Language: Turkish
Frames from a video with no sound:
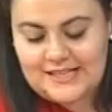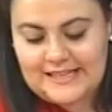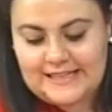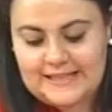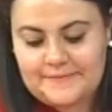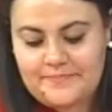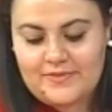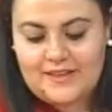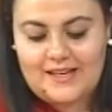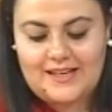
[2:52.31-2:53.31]
ilgili
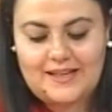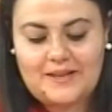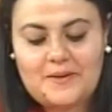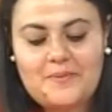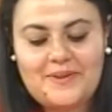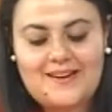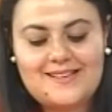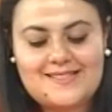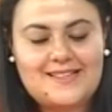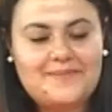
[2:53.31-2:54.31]
e,
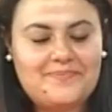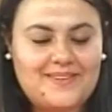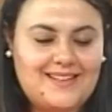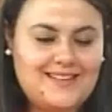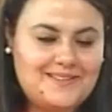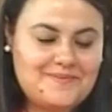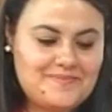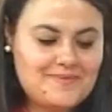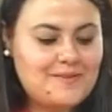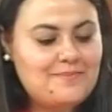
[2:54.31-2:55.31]
biraz da e,
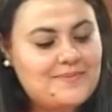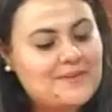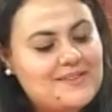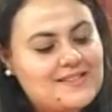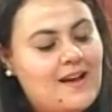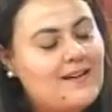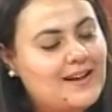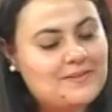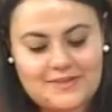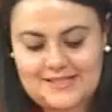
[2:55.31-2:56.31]
bir mizah
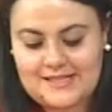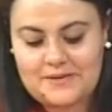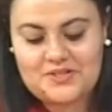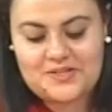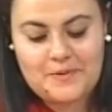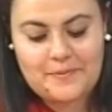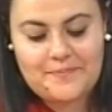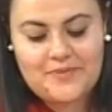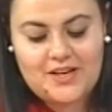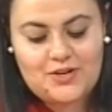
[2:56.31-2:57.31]
katmak istemiştim ama
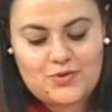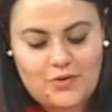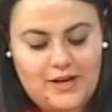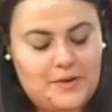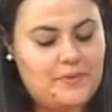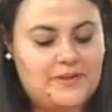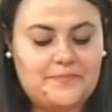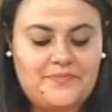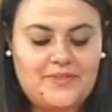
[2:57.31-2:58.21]
şöyle yapalım.